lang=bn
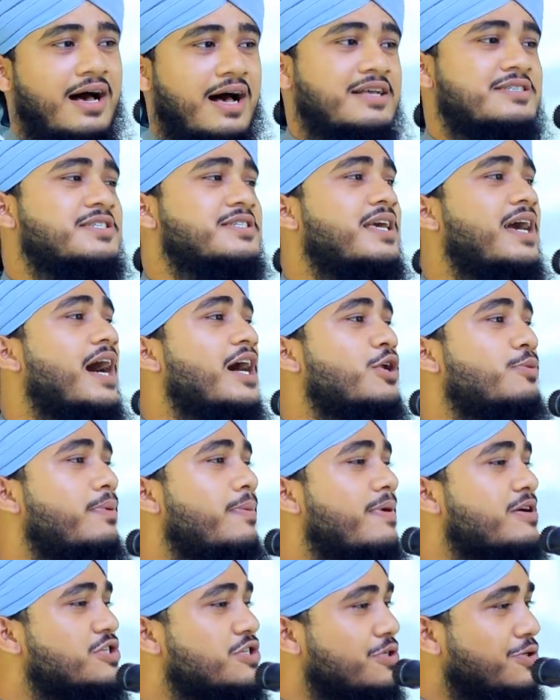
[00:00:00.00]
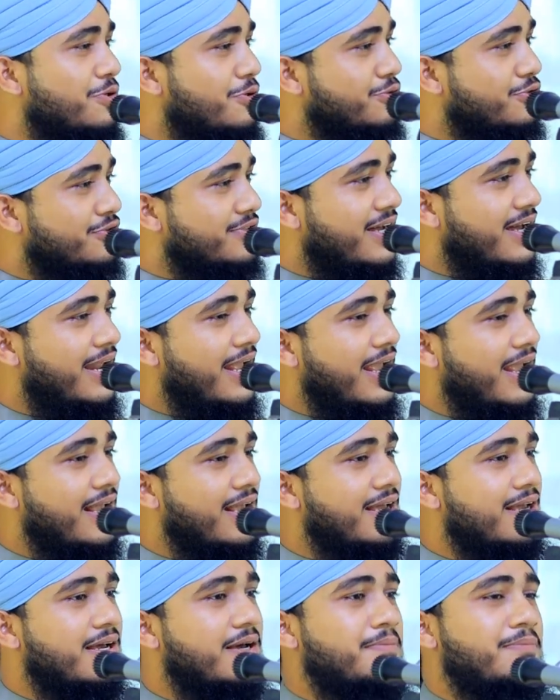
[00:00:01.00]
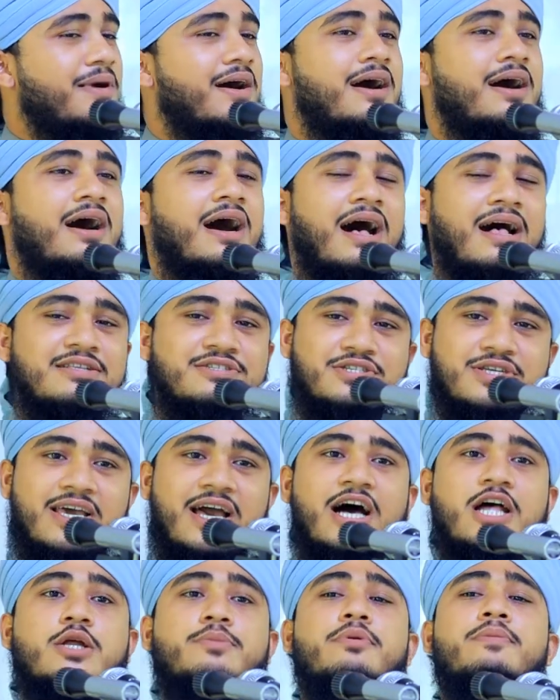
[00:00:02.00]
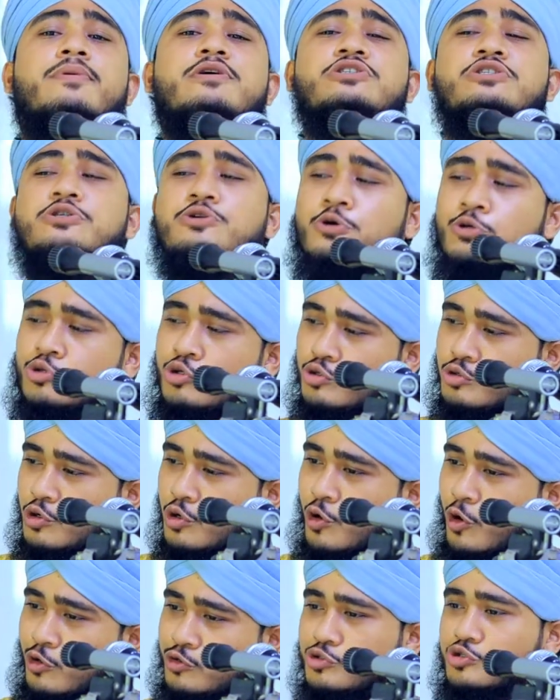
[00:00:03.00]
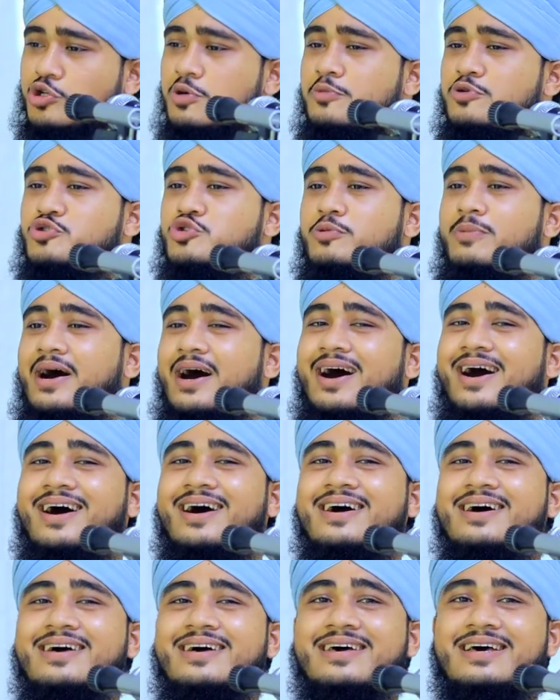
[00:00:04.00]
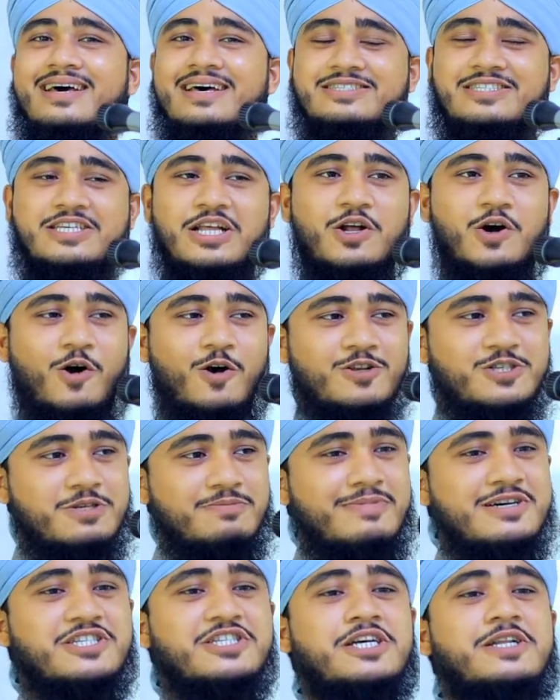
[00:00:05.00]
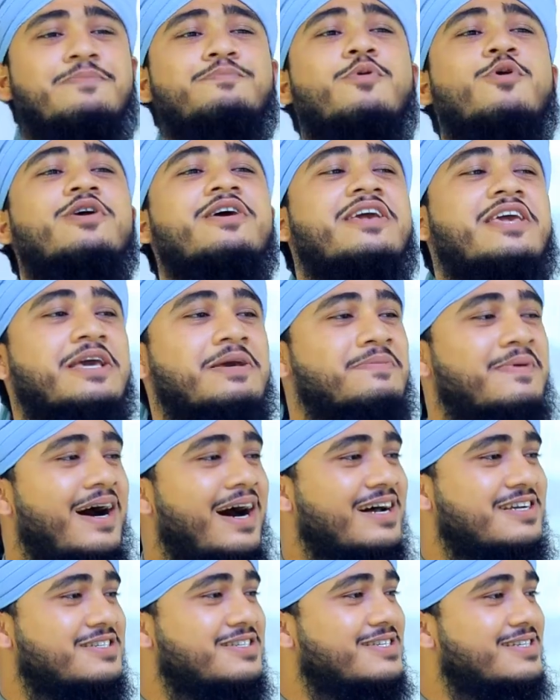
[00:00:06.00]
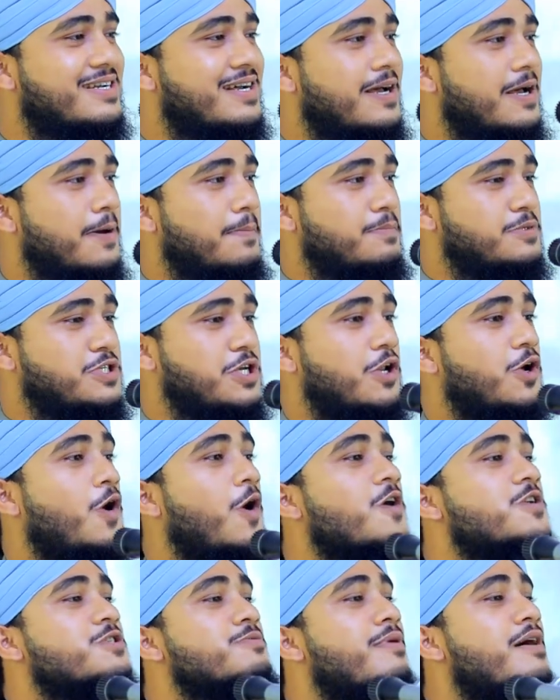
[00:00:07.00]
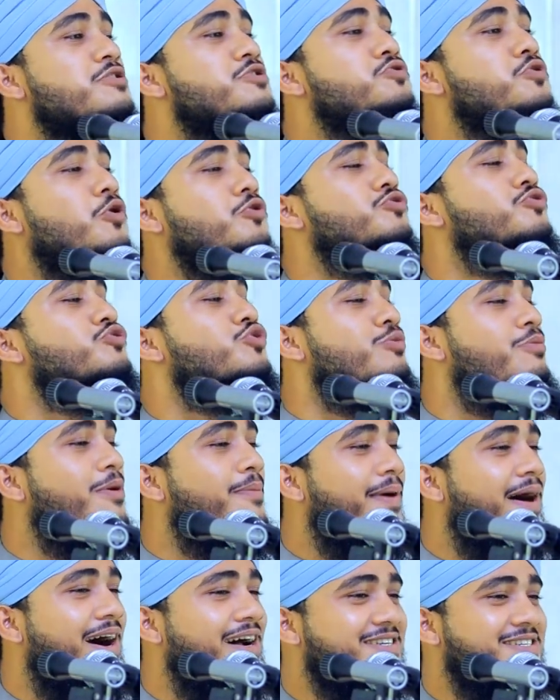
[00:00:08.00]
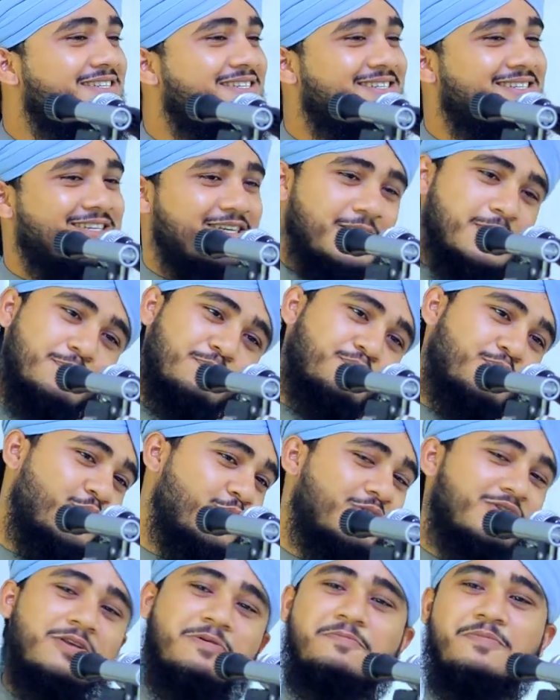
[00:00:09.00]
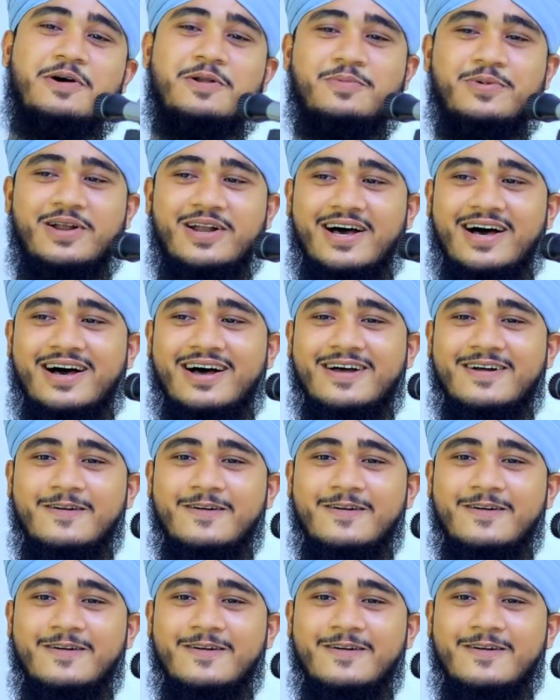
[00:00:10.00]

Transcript: আজকে আরবি মাসের কত তারিখ বা আজকে আরবি মাসের কত কততম জুমা জিলহজ মাসের পরে কি মাস জিলহজ মাস কততম মাস বলতে পারবে না